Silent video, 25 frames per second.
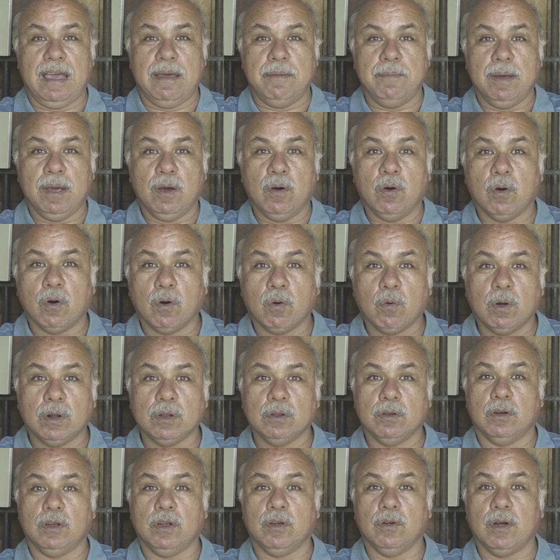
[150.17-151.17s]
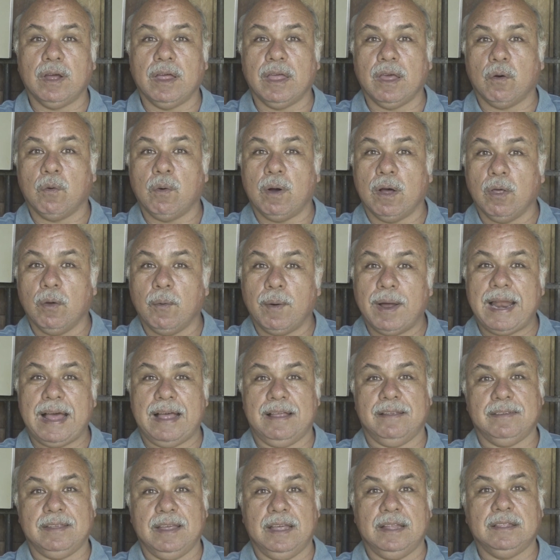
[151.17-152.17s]
es mejor cuando hay un adecuado
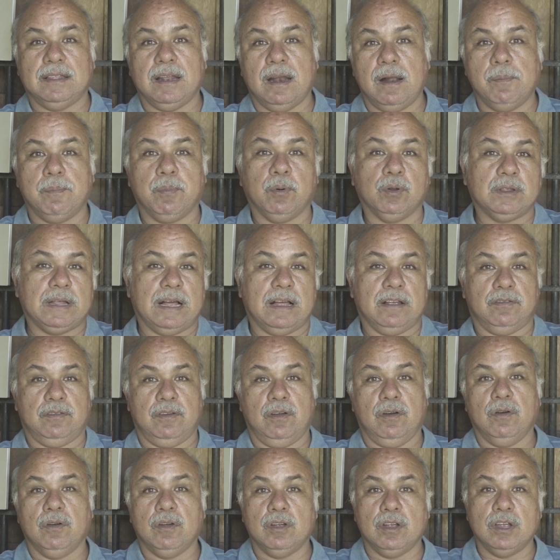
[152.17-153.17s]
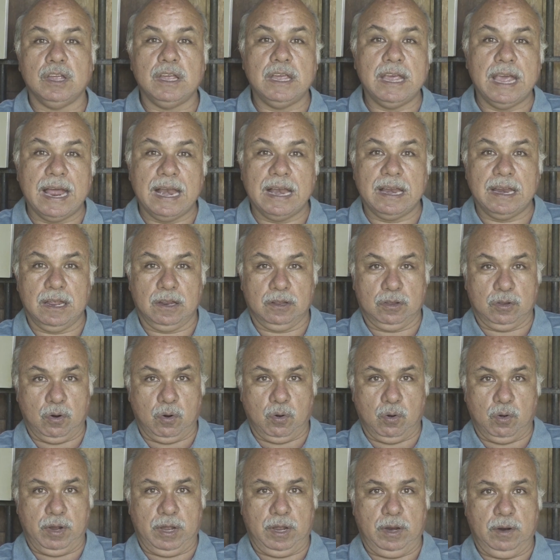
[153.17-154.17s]
balance entre el potasio y el
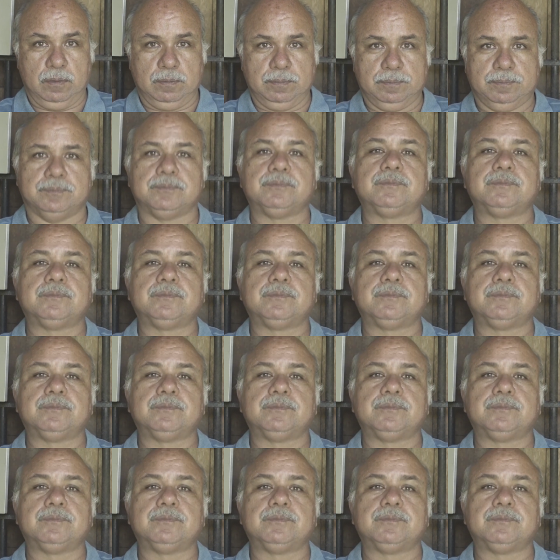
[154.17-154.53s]
nitrógeno.